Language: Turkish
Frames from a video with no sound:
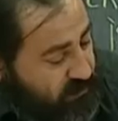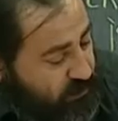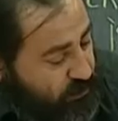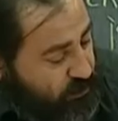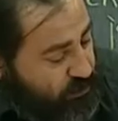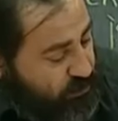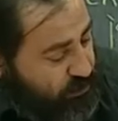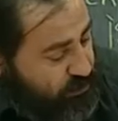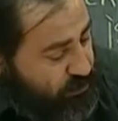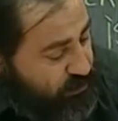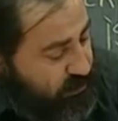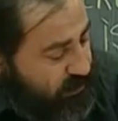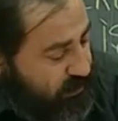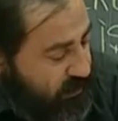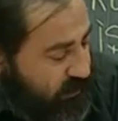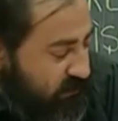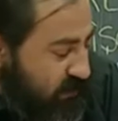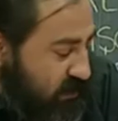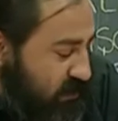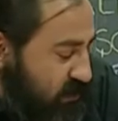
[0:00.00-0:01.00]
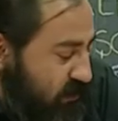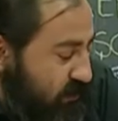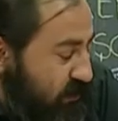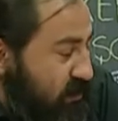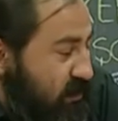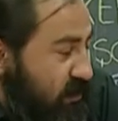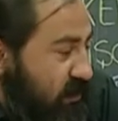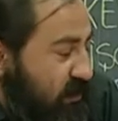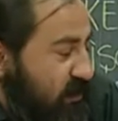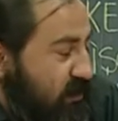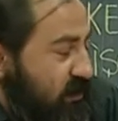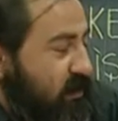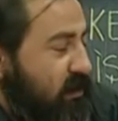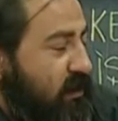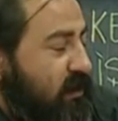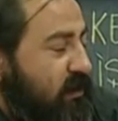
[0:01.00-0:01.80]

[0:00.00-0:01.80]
diyorsunuz ya, yani fazla mesai